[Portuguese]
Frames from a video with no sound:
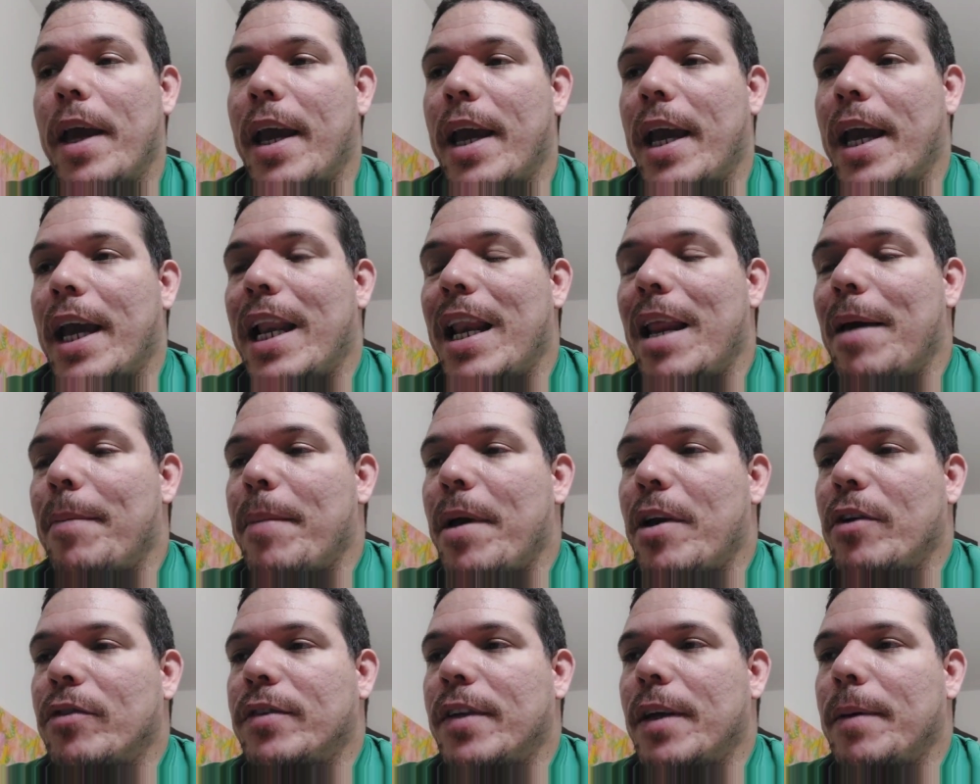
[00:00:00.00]
ele é
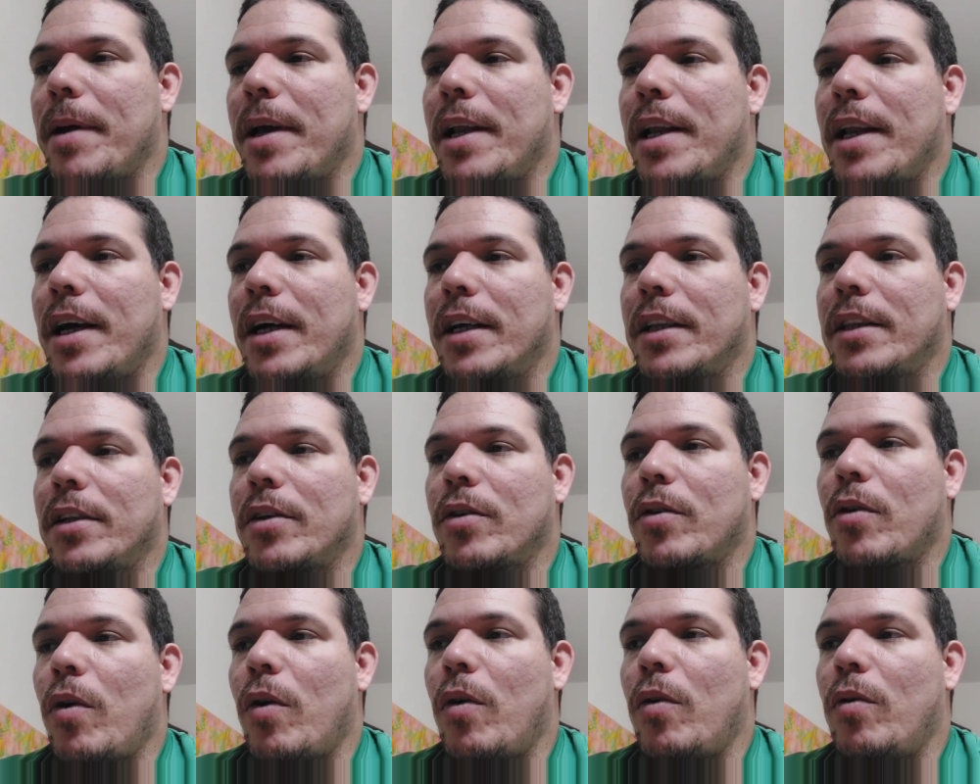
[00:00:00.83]
meio semelhante
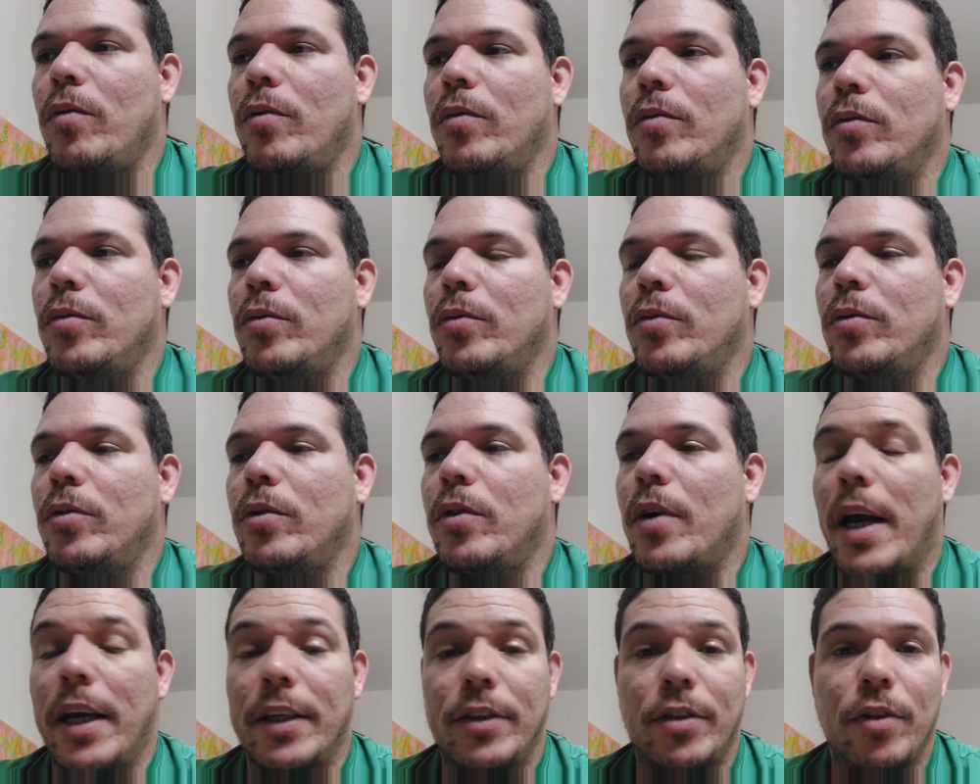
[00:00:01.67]
com o
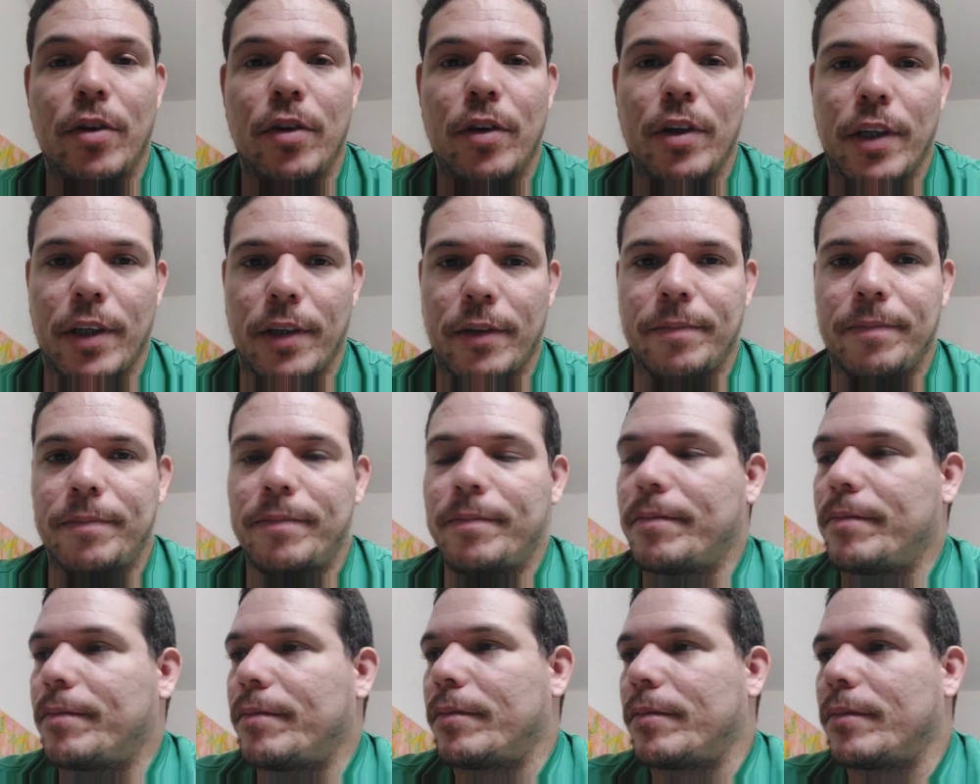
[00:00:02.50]
RedOne,
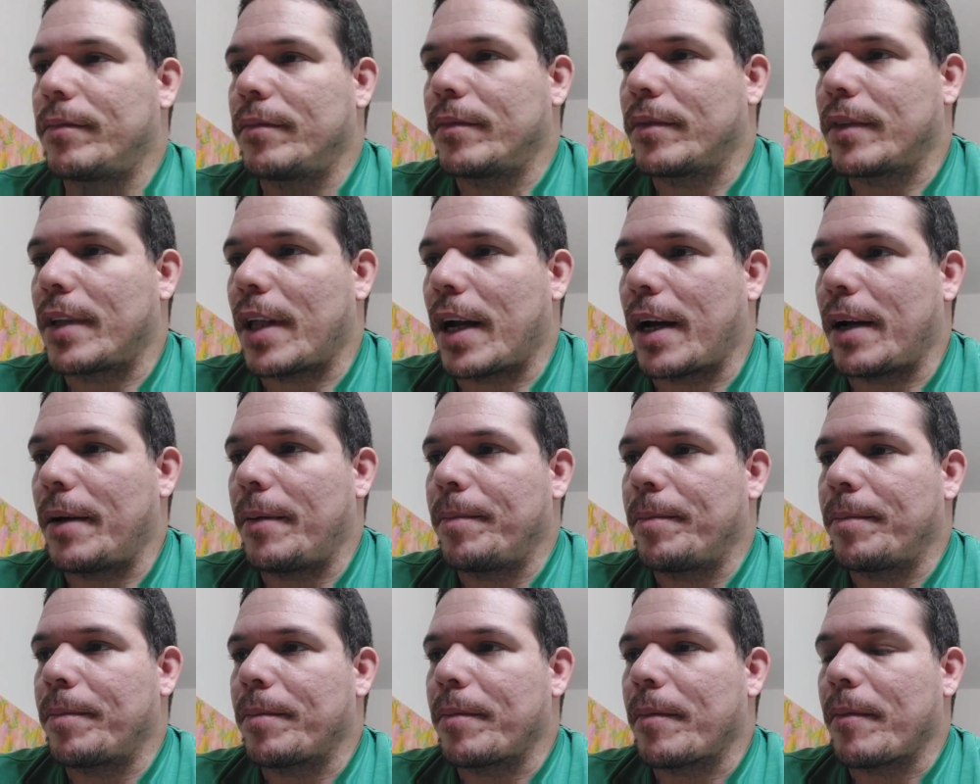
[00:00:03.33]
tá?
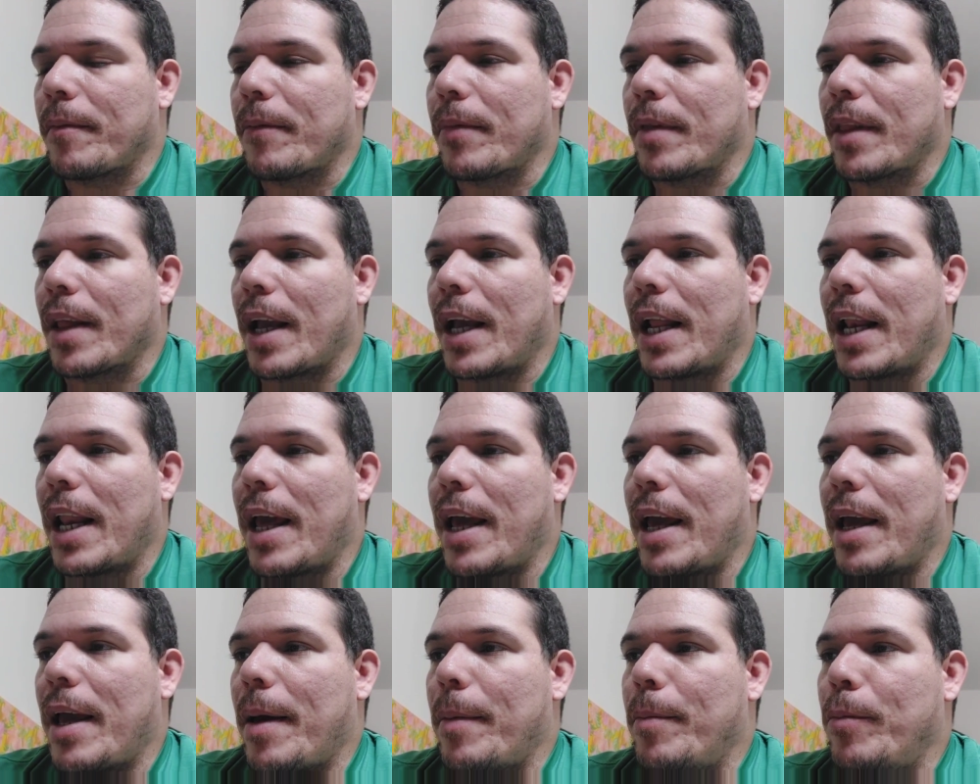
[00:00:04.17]
Ele
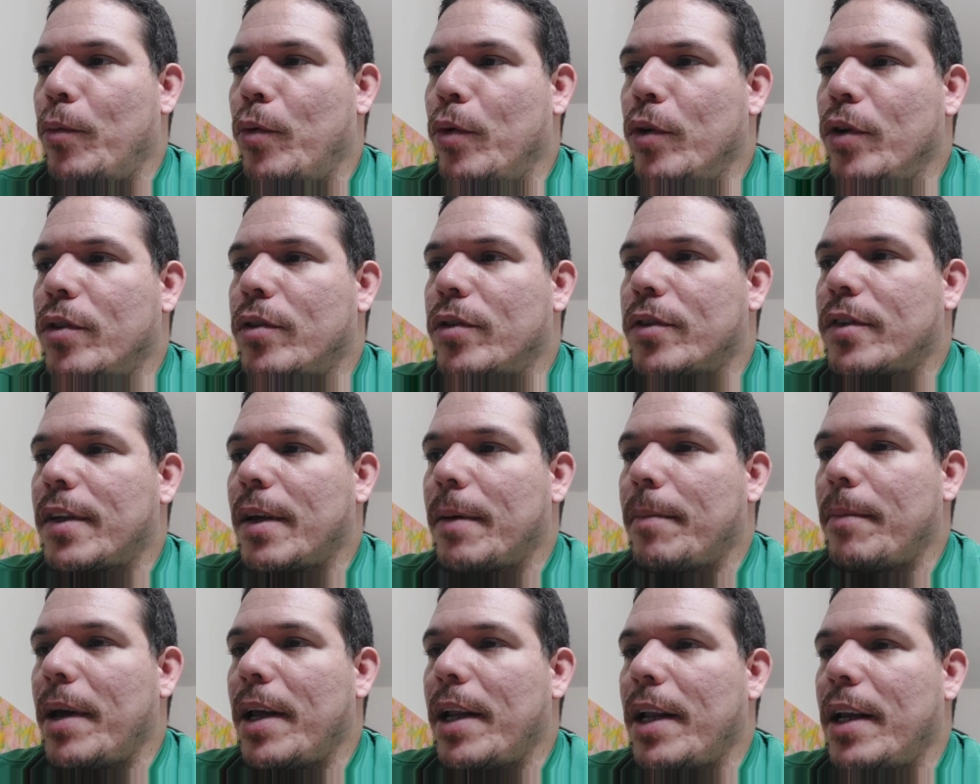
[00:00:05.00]
é muito
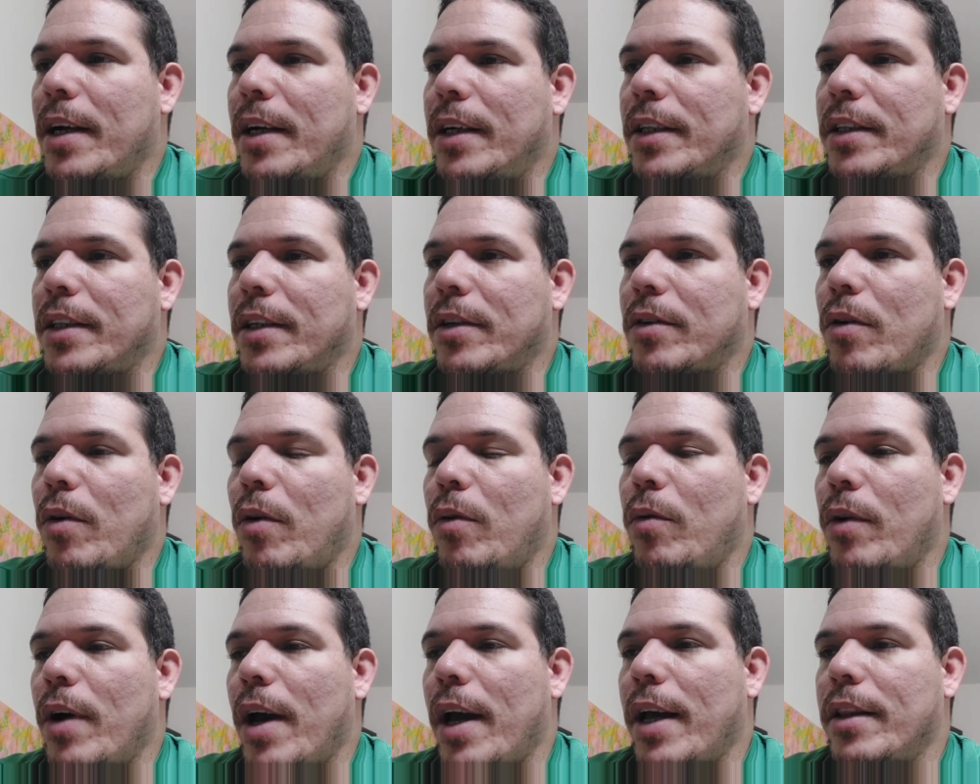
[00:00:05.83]
semelhante
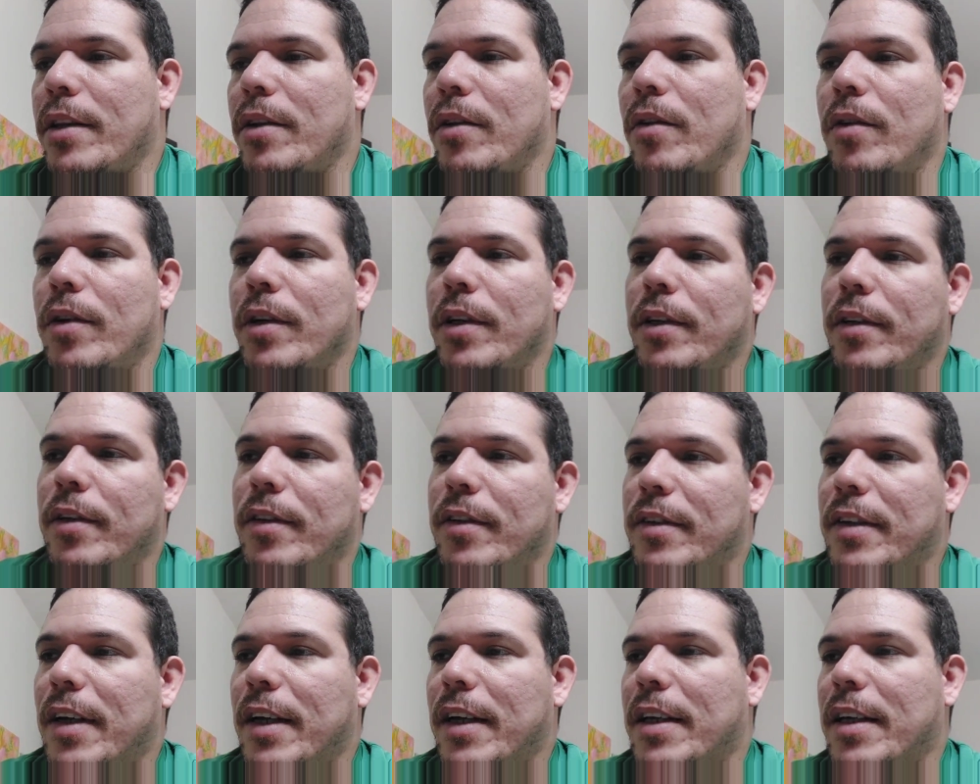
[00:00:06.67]
com o RedOne.
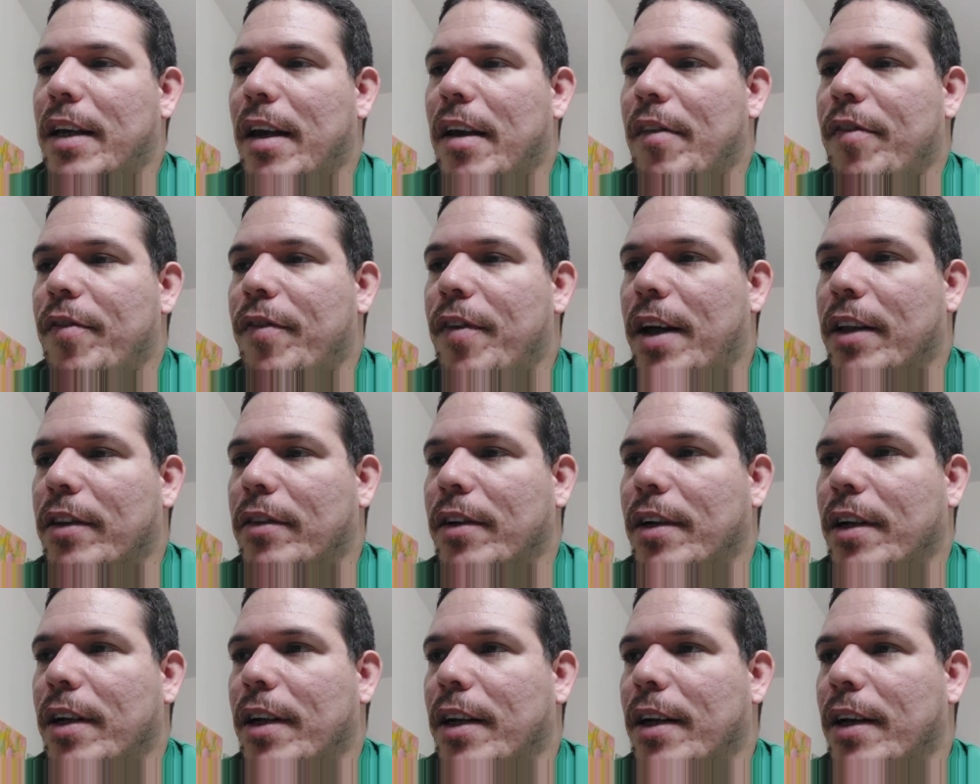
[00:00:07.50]
isso aqui é fato,
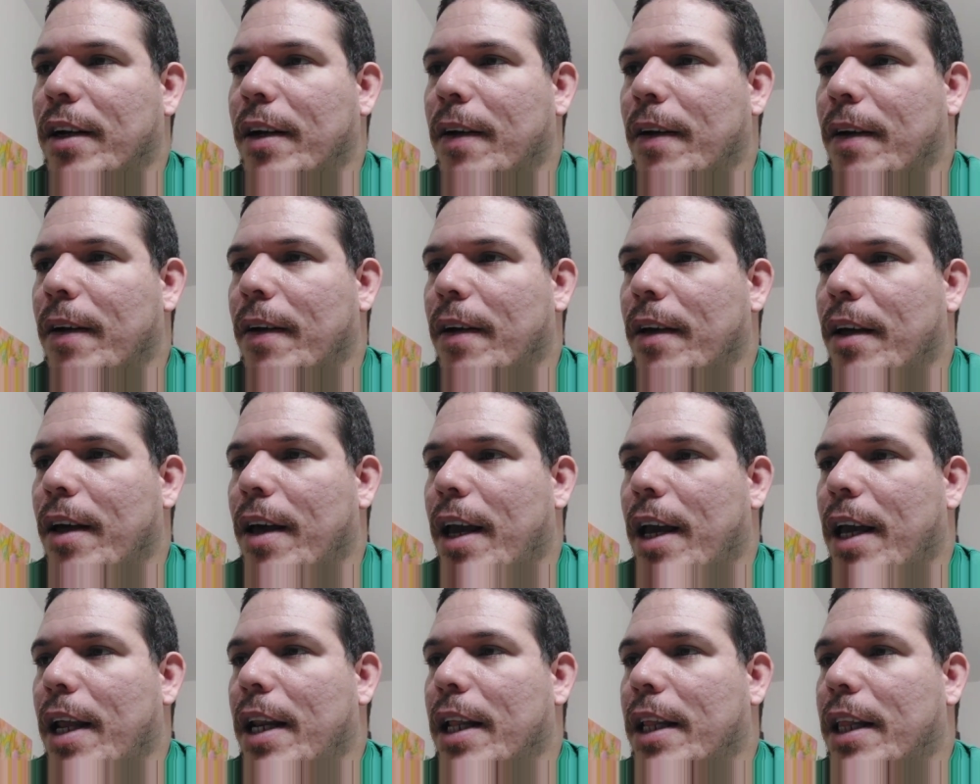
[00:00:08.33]
galera.
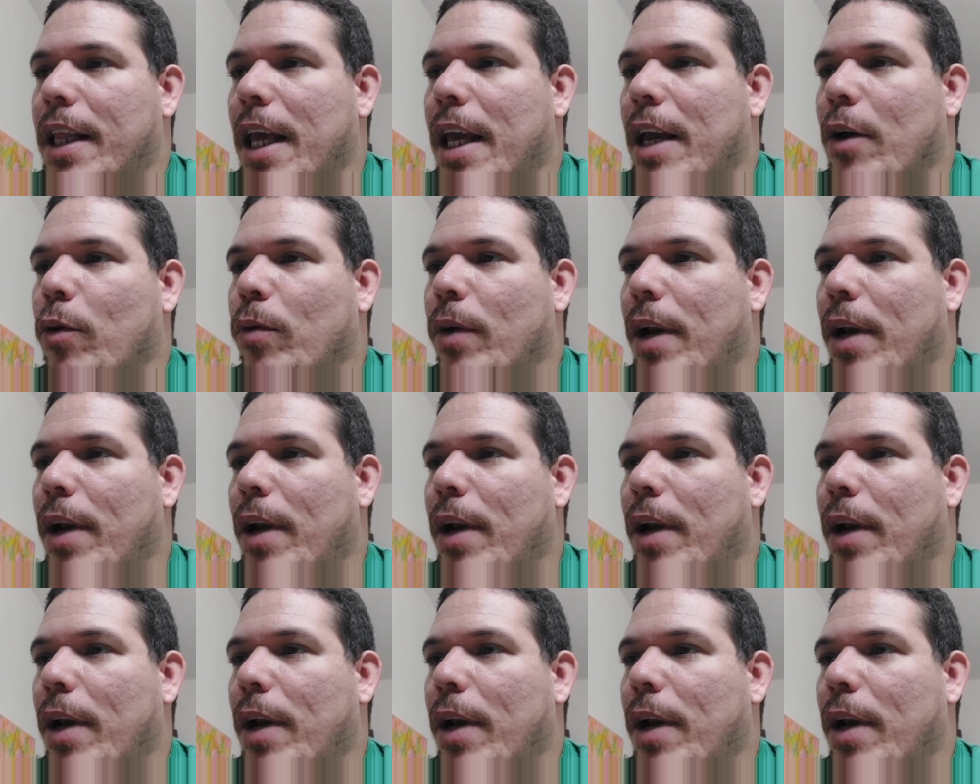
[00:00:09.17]
Ele tem um